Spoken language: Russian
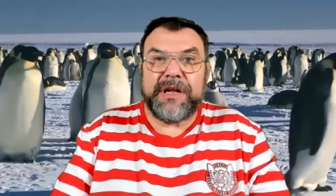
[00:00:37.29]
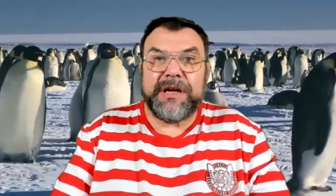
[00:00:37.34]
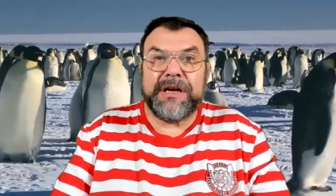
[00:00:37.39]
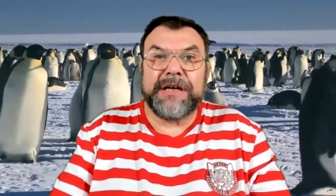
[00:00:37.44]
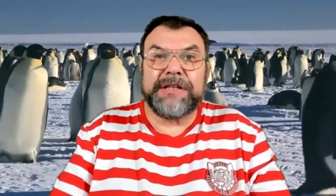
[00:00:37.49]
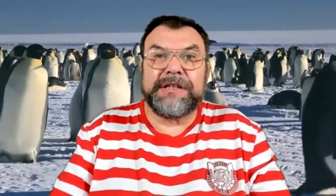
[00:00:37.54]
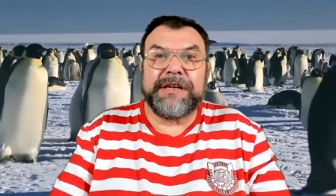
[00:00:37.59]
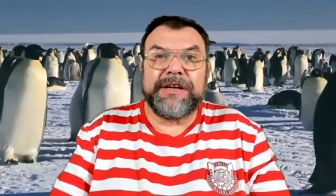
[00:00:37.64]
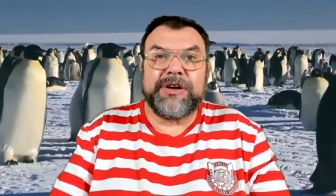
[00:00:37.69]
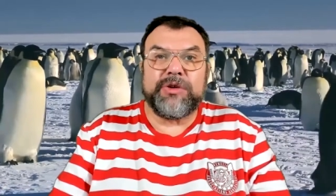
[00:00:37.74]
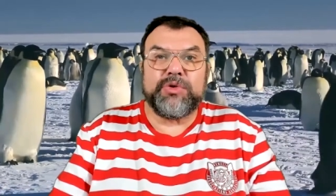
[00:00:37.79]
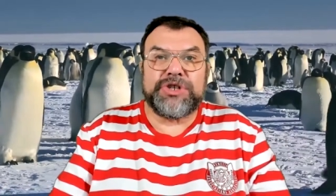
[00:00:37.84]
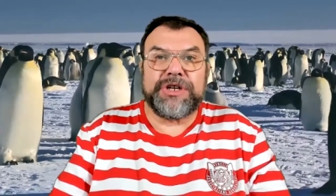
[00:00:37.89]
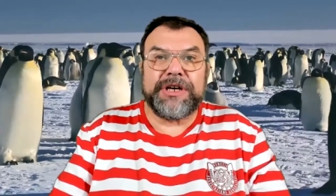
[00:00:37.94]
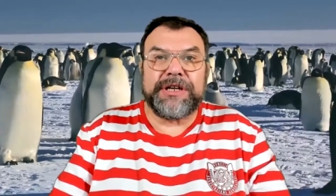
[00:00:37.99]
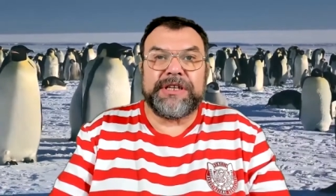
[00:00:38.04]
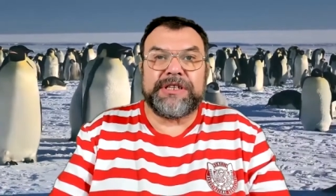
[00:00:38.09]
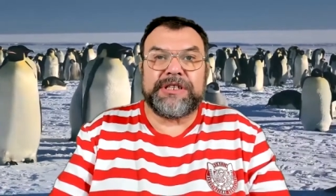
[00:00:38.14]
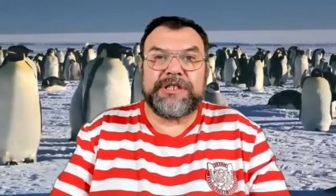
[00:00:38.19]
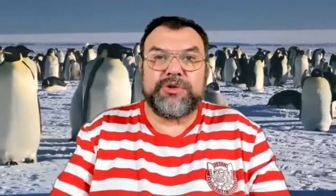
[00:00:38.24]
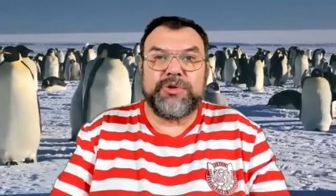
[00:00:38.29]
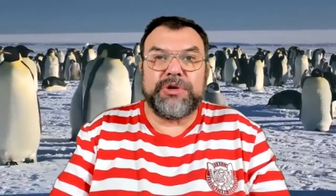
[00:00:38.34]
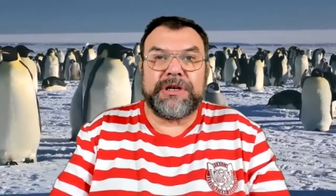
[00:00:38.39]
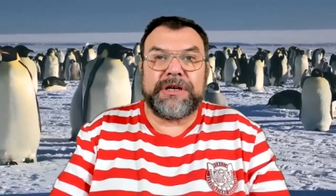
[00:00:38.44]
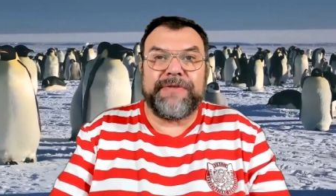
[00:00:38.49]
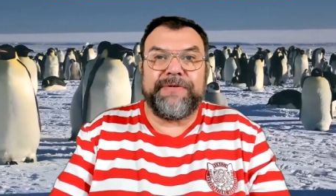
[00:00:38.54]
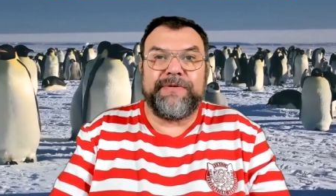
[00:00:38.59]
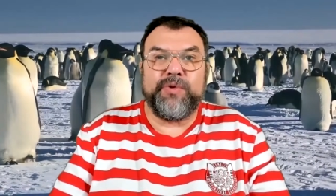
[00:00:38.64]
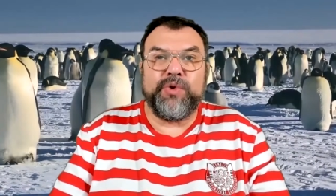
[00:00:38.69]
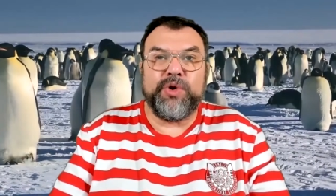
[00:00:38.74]
когда нарушена не
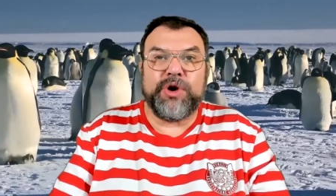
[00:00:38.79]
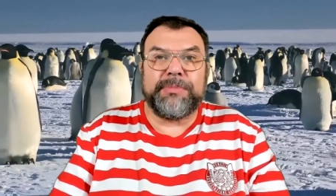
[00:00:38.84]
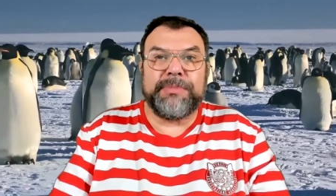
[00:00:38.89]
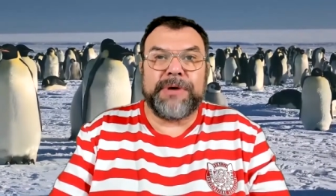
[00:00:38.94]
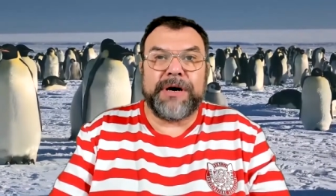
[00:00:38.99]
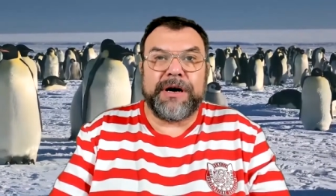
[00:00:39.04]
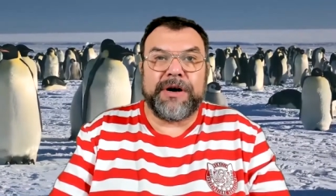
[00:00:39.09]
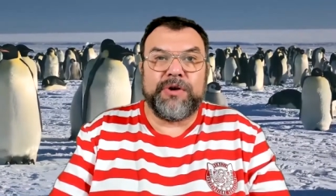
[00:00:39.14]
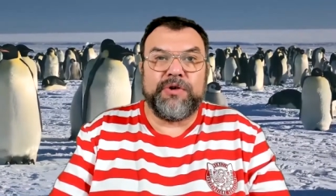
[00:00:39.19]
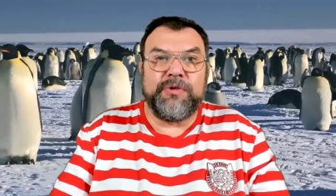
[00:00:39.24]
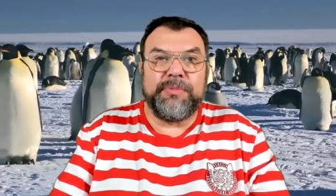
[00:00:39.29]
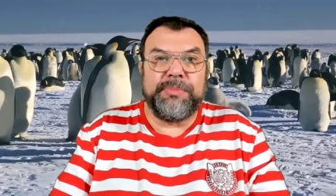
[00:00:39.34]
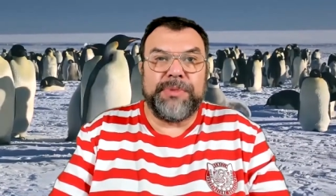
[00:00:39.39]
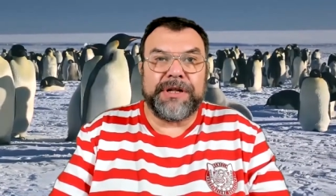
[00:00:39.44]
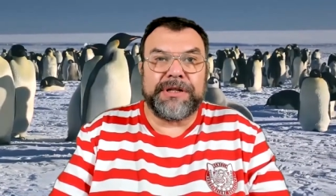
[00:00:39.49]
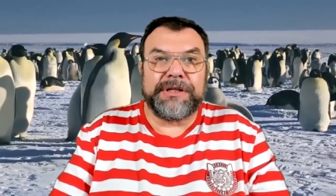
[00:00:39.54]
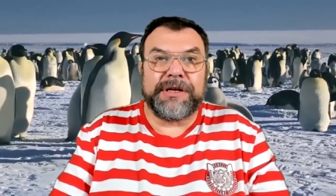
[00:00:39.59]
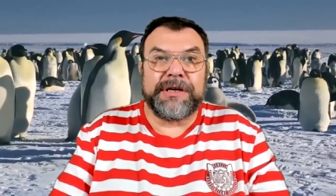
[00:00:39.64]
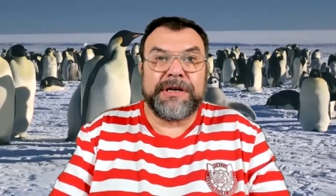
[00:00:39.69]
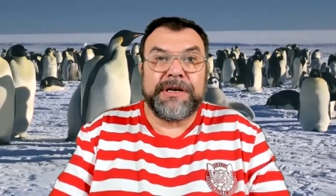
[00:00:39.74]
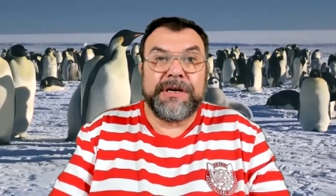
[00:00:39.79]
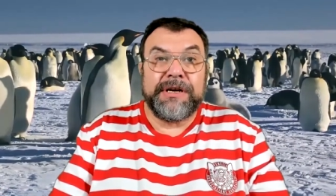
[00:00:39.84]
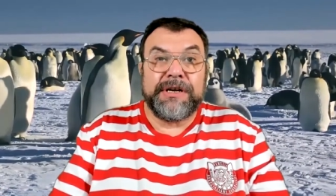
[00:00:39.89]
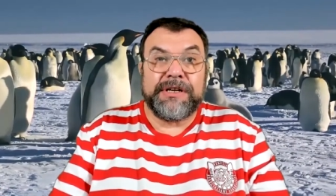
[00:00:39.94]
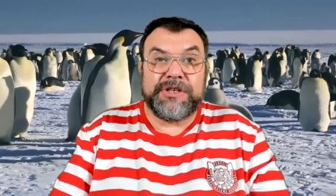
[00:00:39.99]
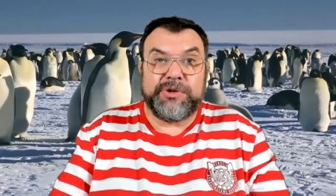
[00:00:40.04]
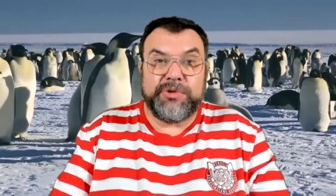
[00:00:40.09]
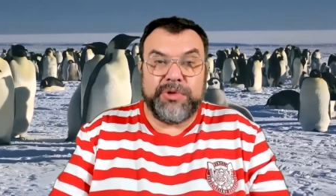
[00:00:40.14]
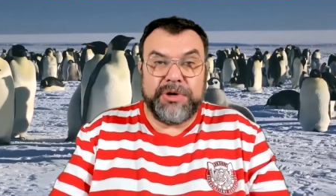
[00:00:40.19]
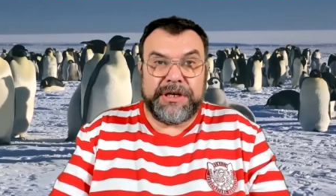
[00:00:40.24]
столько форма аргумента,
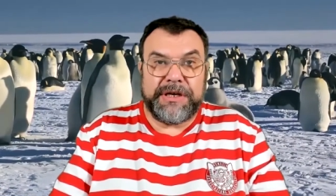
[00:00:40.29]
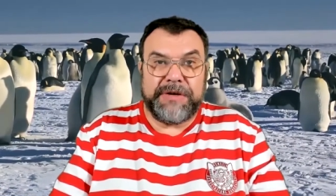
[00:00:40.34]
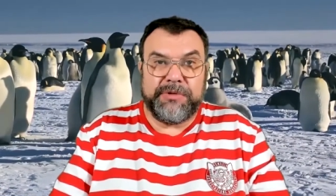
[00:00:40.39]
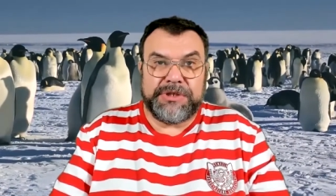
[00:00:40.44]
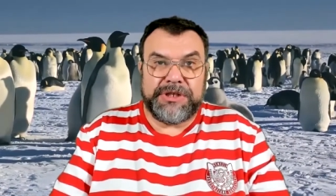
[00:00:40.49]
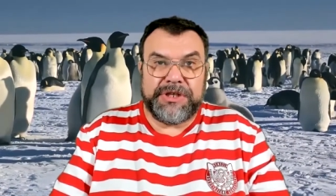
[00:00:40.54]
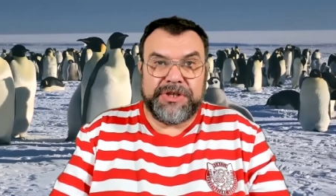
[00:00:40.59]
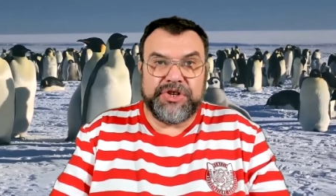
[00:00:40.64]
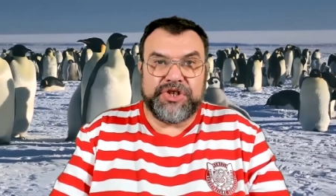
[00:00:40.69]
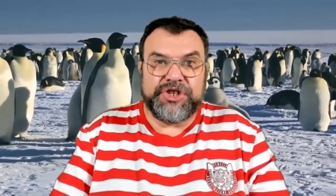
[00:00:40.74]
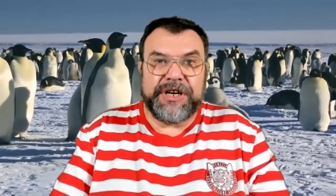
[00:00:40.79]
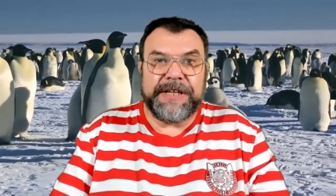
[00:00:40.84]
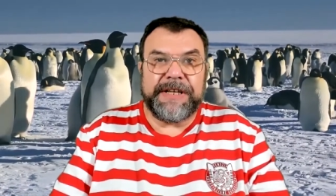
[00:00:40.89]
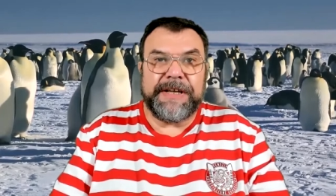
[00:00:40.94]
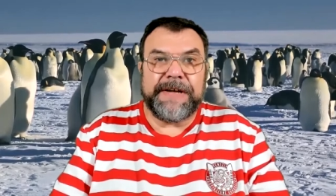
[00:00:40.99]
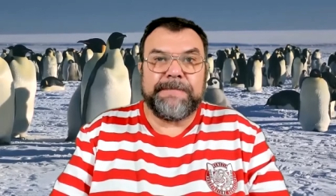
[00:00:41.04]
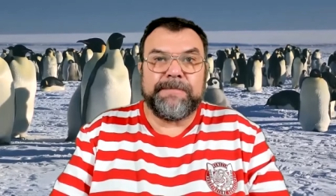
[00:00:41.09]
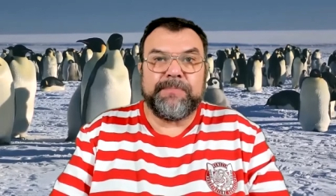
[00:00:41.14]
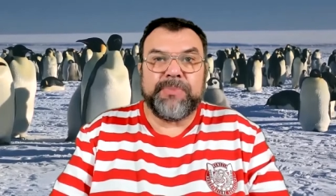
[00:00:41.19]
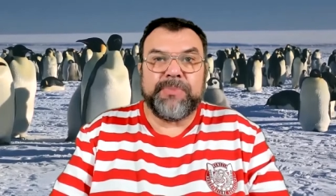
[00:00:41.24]
сколько его содержание.